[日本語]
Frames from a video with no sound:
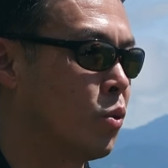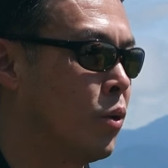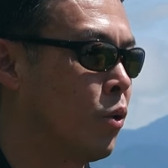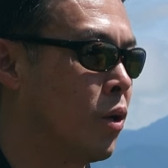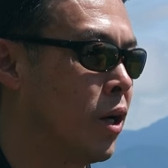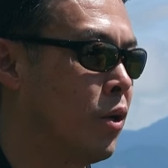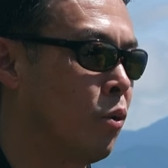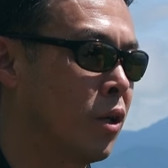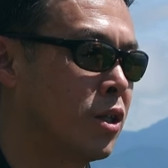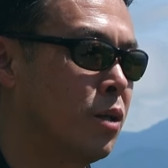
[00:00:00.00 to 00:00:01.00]
そこに来られ
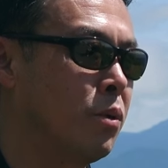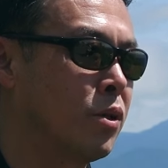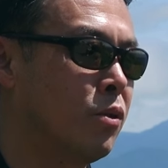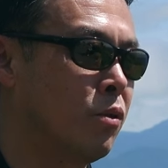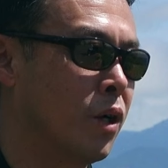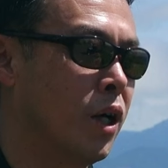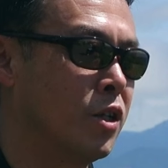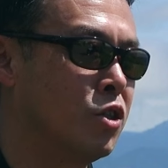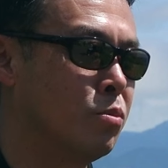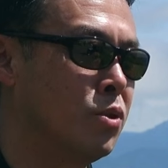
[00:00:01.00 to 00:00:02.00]
るお客様というの
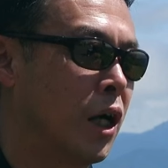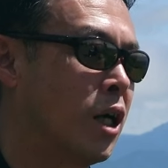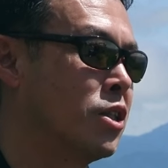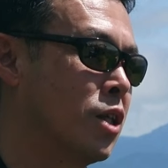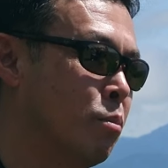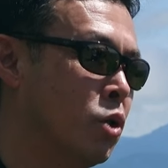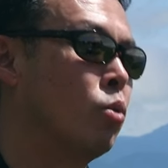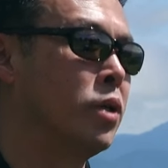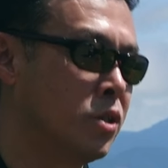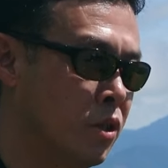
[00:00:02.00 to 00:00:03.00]
が十分な数が見
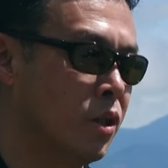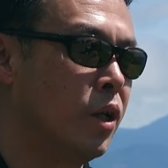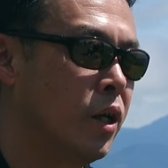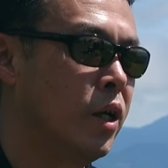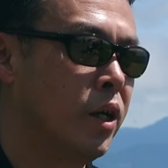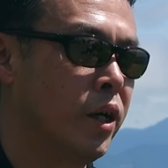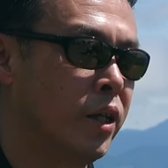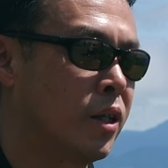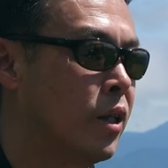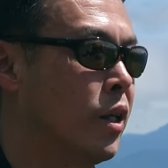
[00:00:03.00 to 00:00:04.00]
込めず、
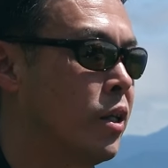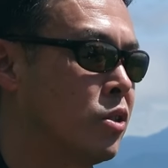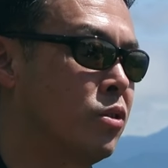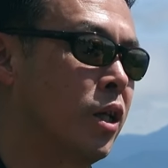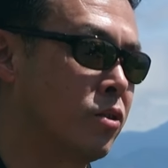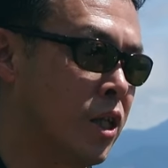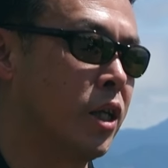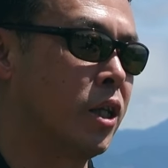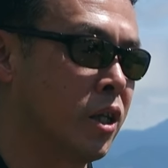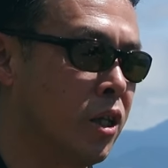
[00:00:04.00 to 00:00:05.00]
えー、少なく
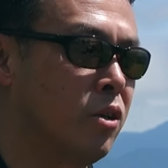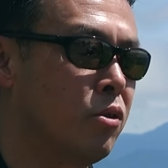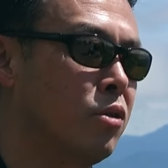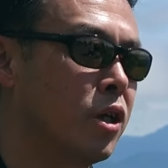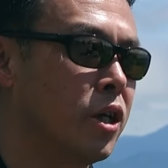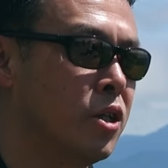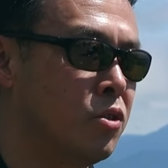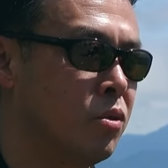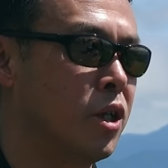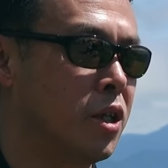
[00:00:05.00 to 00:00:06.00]
なってきているというのが
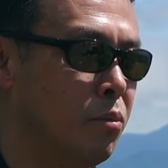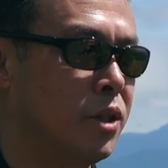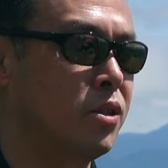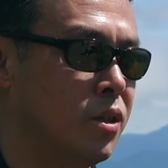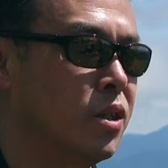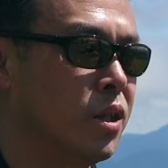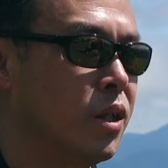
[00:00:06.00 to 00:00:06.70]
現状になってます。